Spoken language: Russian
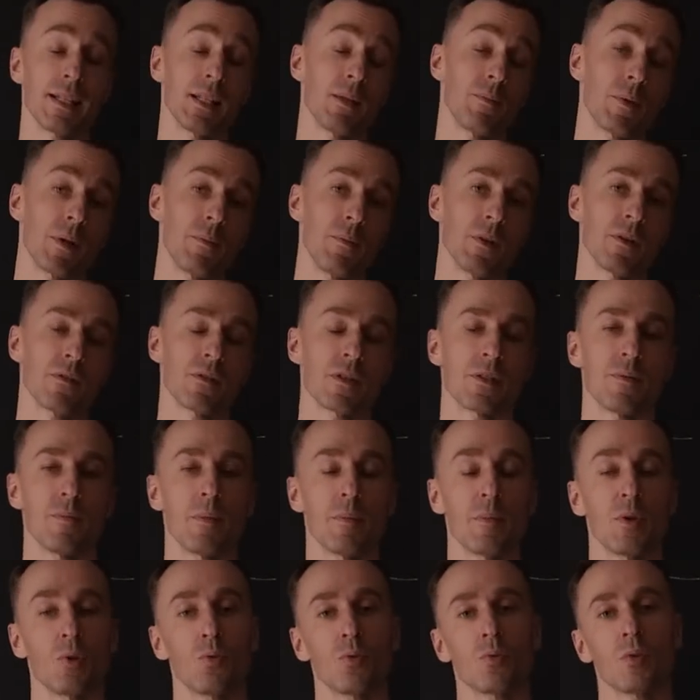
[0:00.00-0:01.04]
например,
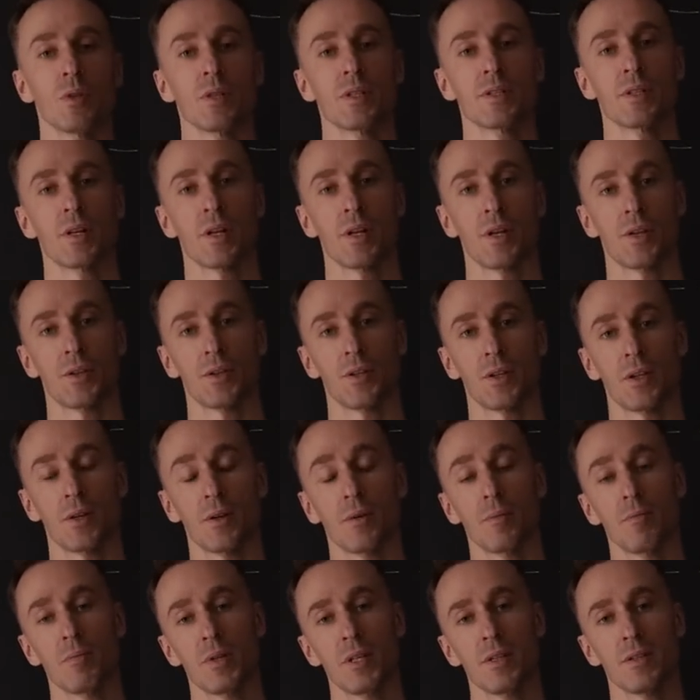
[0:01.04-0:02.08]
8-минутные зарядки
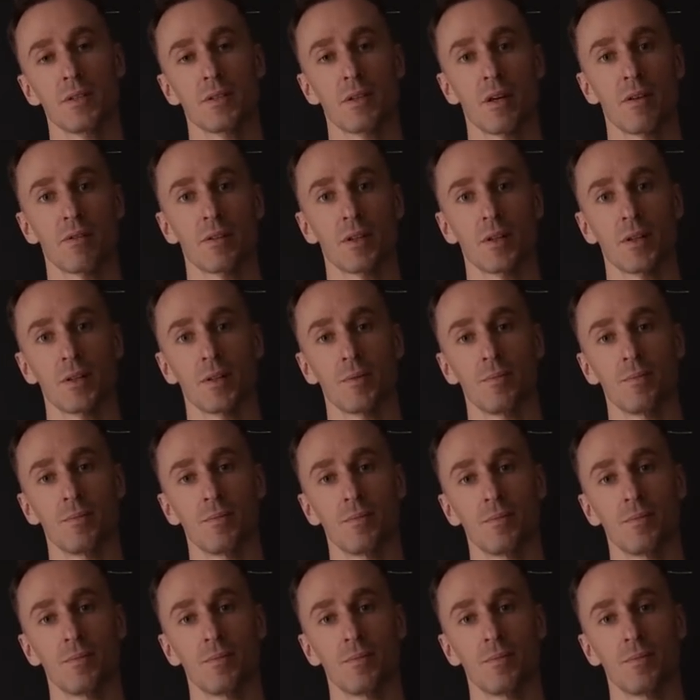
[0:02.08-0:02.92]
перед завтраком.